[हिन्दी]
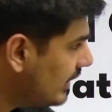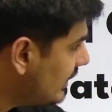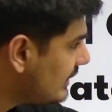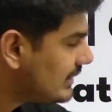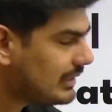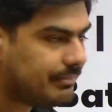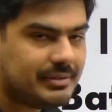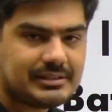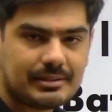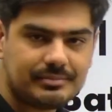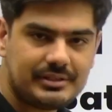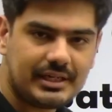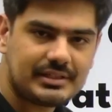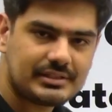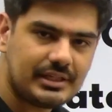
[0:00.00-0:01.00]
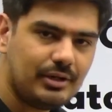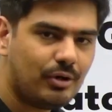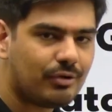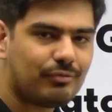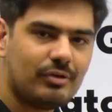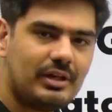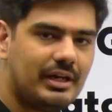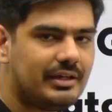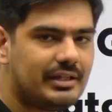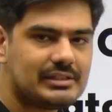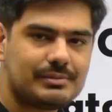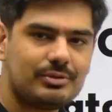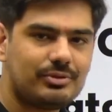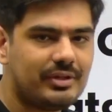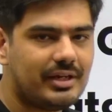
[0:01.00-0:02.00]
सभी सब्जेक्ट्स के और फुल लेंथ टेस्ट में
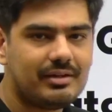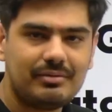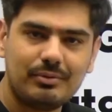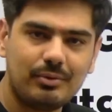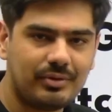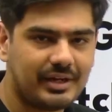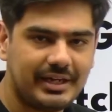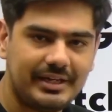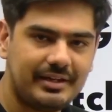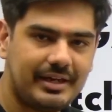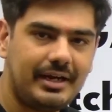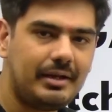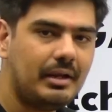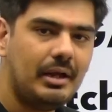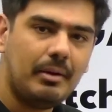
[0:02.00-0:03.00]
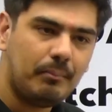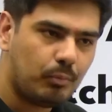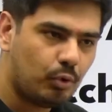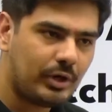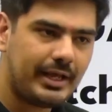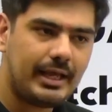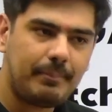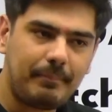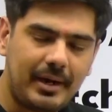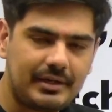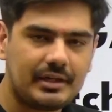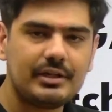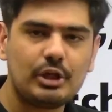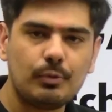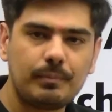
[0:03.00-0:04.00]
तो यार होंगे ही राइट पूरा यार पैटर्न
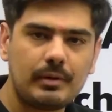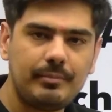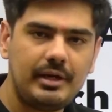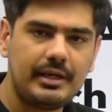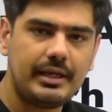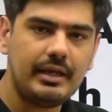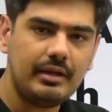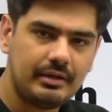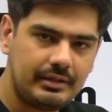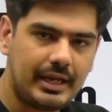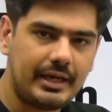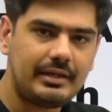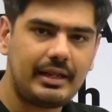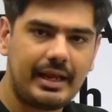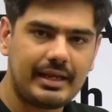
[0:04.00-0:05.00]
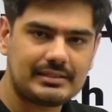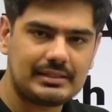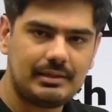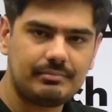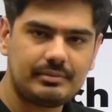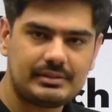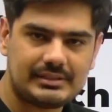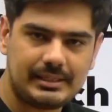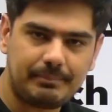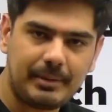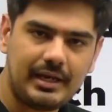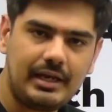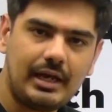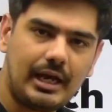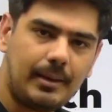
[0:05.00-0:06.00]
के ऊपर मिलेंगे नेट एग्जाम से
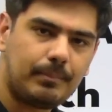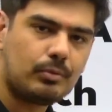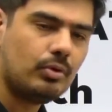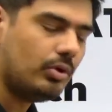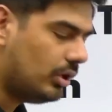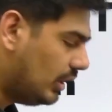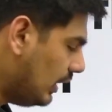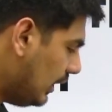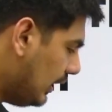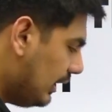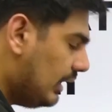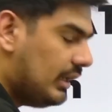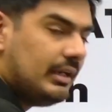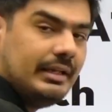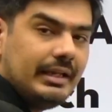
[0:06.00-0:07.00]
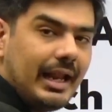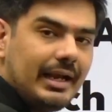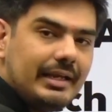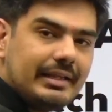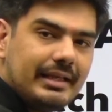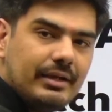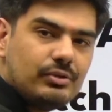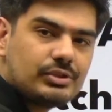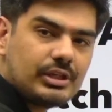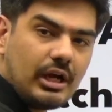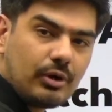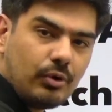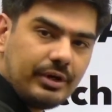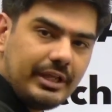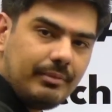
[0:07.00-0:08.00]
पहले आपको नेट के उस
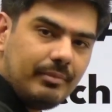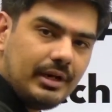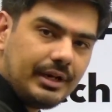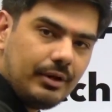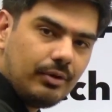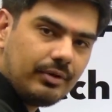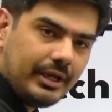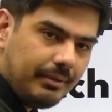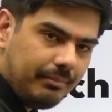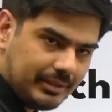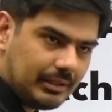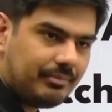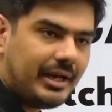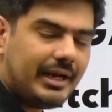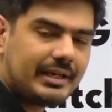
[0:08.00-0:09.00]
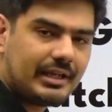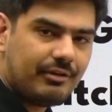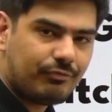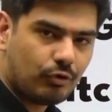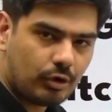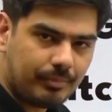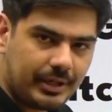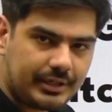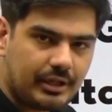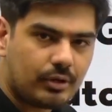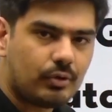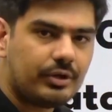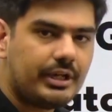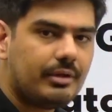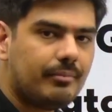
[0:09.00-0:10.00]
अकॉर्डिंग मिल रहे होंगे मतलब नेट के फॉर्मेट के
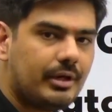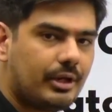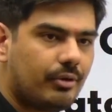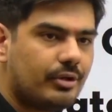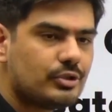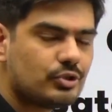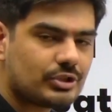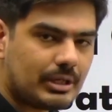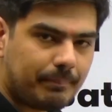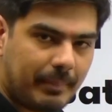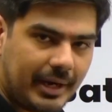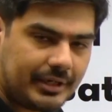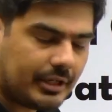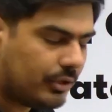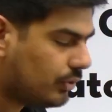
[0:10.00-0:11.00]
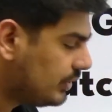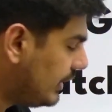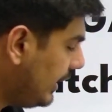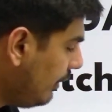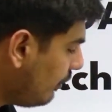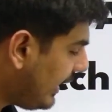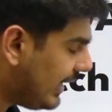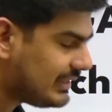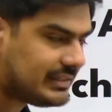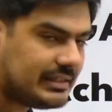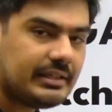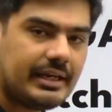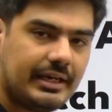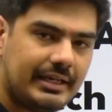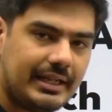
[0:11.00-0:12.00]
अकॉर्डिंग मिल रहे होंगे जो उसका पैटर्न होता है और ऐसे
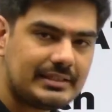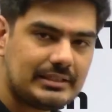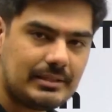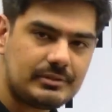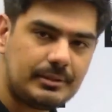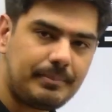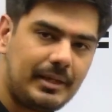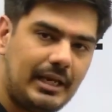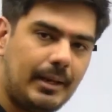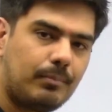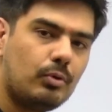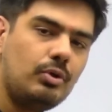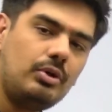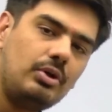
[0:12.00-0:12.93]
गेट एग्जाम से पहले आपको